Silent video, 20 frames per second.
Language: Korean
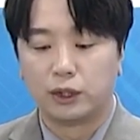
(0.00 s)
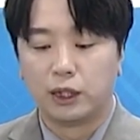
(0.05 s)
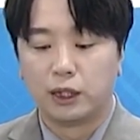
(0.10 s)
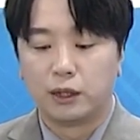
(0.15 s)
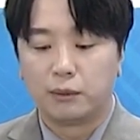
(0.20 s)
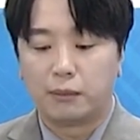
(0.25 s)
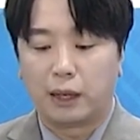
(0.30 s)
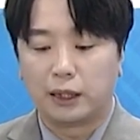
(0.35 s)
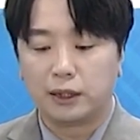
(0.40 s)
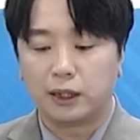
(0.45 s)

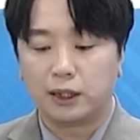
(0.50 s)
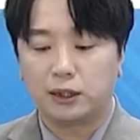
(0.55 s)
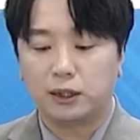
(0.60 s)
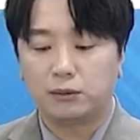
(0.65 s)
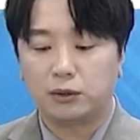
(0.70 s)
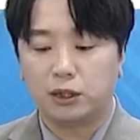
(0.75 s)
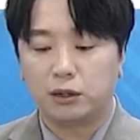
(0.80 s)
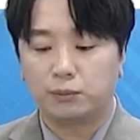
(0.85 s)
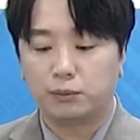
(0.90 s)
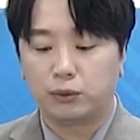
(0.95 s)
만약에
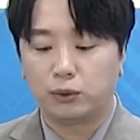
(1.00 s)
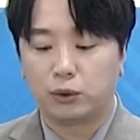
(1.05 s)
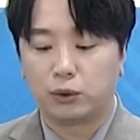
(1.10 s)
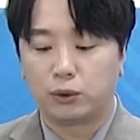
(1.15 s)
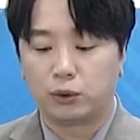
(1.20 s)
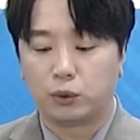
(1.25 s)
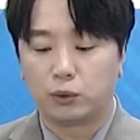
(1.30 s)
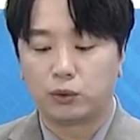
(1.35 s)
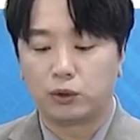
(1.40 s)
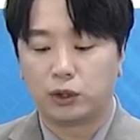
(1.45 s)
17%
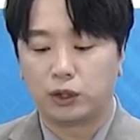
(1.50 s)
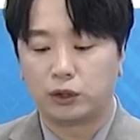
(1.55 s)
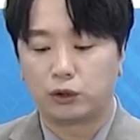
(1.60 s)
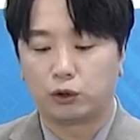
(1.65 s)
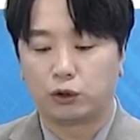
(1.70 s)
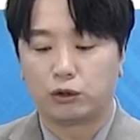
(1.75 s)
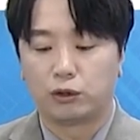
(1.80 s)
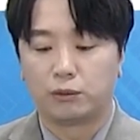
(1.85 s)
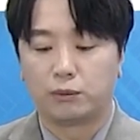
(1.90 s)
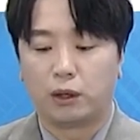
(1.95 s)
손절이
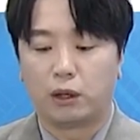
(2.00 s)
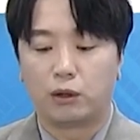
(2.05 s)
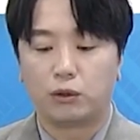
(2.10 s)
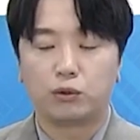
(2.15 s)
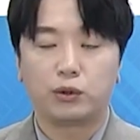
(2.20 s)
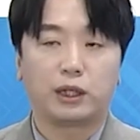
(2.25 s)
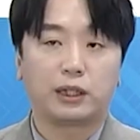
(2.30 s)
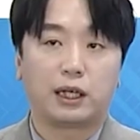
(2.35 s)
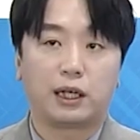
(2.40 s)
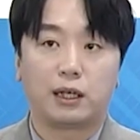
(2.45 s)
조금
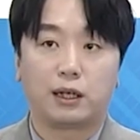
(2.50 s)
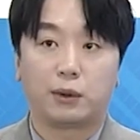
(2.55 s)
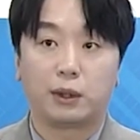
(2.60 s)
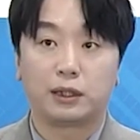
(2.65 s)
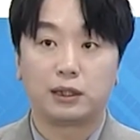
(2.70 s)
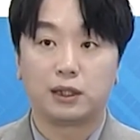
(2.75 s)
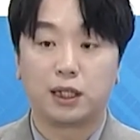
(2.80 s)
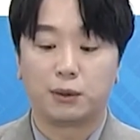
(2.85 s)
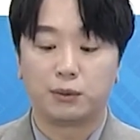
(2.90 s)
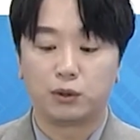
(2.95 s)
억울하다라고
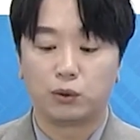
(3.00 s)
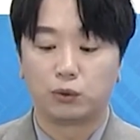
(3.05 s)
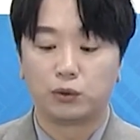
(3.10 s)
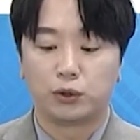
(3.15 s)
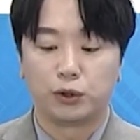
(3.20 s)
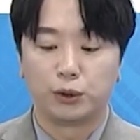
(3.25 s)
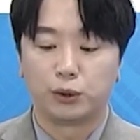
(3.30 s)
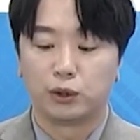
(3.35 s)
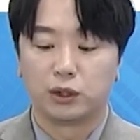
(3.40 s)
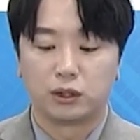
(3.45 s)
하신다면
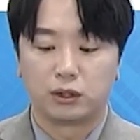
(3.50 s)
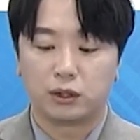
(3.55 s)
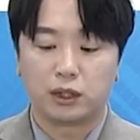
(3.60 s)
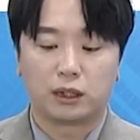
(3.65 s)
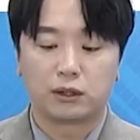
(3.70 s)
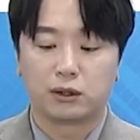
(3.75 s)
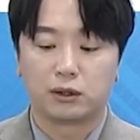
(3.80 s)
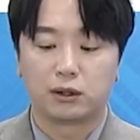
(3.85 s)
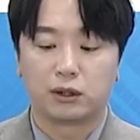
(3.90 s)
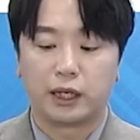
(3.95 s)
손실률이 늘어나는
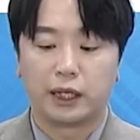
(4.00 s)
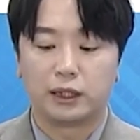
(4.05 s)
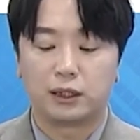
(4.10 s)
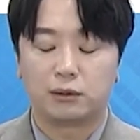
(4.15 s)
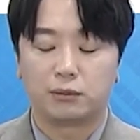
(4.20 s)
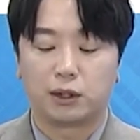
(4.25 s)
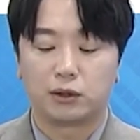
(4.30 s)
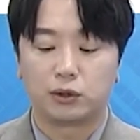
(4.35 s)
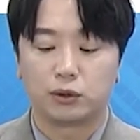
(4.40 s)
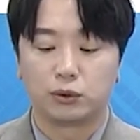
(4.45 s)
건 개의치
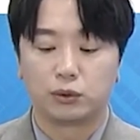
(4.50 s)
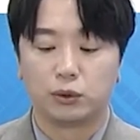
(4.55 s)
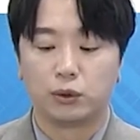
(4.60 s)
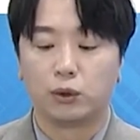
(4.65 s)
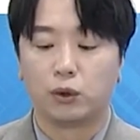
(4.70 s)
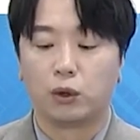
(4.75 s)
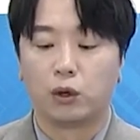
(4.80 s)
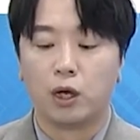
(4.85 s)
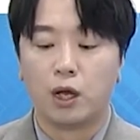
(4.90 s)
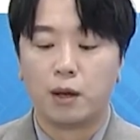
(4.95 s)

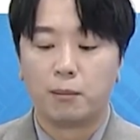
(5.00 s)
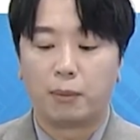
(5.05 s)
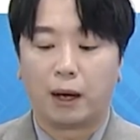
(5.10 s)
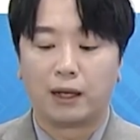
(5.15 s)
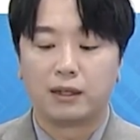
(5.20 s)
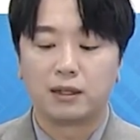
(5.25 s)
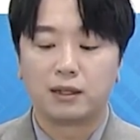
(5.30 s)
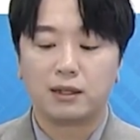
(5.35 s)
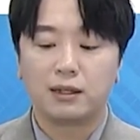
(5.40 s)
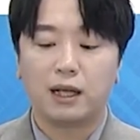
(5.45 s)
마시고
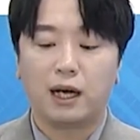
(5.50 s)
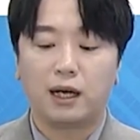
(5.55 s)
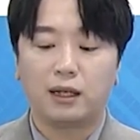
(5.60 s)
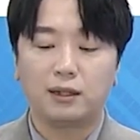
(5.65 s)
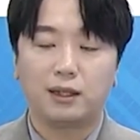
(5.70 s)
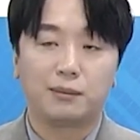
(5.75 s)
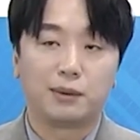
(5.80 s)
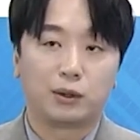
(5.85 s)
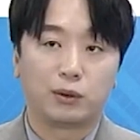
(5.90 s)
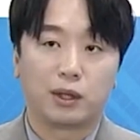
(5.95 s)
반등 나갈 때
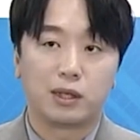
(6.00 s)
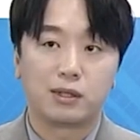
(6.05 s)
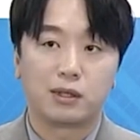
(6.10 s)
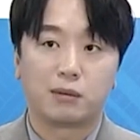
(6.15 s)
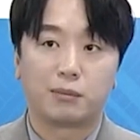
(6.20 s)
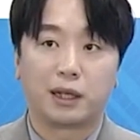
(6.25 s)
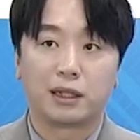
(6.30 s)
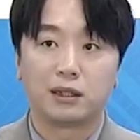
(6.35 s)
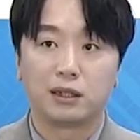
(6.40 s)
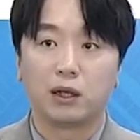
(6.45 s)
매도하세요.
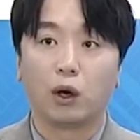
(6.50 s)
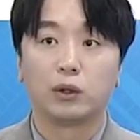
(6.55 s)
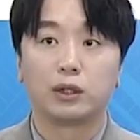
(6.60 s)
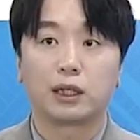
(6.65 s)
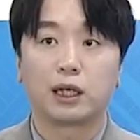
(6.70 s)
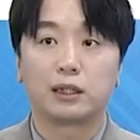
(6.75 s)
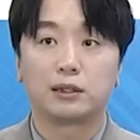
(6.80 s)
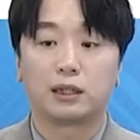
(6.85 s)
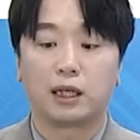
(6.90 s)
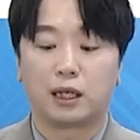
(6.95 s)
반등이
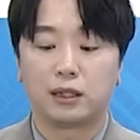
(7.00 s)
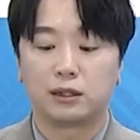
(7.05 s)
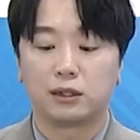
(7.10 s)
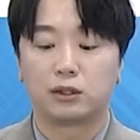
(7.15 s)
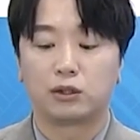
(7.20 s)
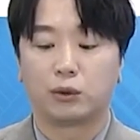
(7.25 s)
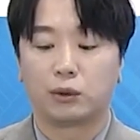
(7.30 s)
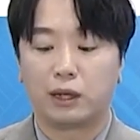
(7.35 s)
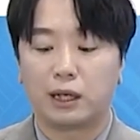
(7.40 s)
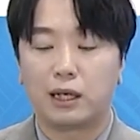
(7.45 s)
어디까지 나갈지는
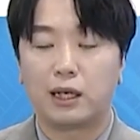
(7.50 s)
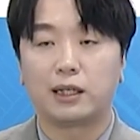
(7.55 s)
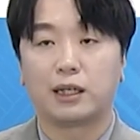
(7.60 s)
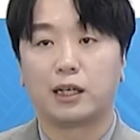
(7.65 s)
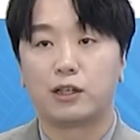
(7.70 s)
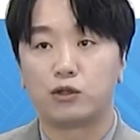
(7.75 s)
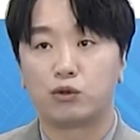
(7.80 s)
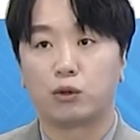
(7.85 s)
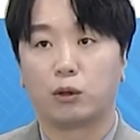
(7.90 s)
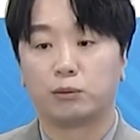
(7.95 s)
정확하게 알
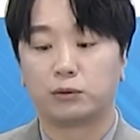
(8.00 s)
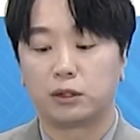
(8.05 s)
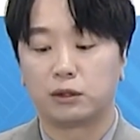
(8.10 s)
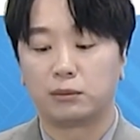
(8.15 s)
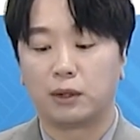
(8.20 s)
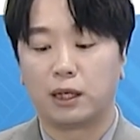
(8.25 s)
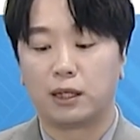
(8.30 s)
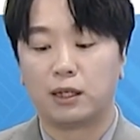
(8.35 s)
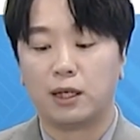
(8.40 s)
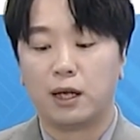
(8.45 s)
수가
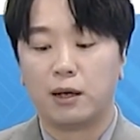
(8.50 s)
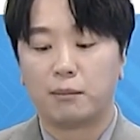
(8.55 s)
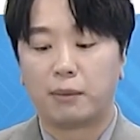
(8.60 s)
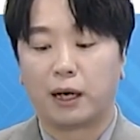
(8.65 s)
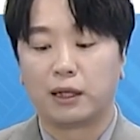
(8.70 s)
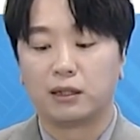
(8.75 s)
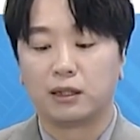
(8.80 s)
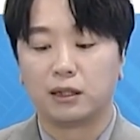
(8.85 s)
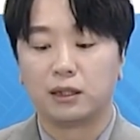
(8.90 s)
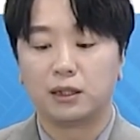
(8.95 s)
없지만
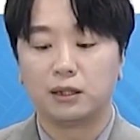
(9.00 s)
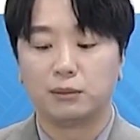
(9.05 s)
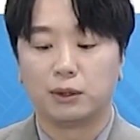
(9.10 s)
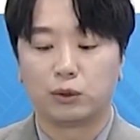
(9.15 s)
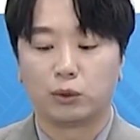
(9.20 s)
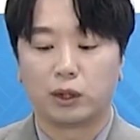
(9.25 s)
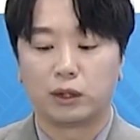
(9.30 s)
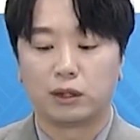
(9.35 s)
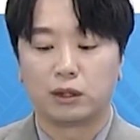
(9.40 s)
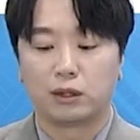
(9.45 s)
반등 시
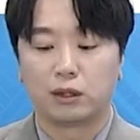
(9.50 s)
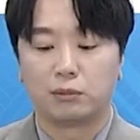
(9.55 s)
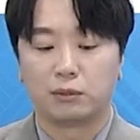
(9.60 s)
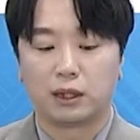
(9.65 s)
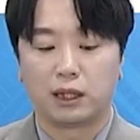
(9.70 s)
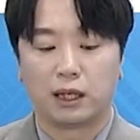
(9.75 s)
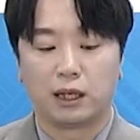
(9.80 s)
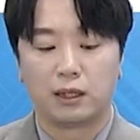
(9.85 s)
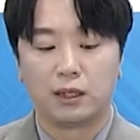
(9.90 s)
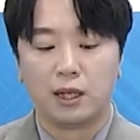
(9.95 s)
매도가 되는 겁니다.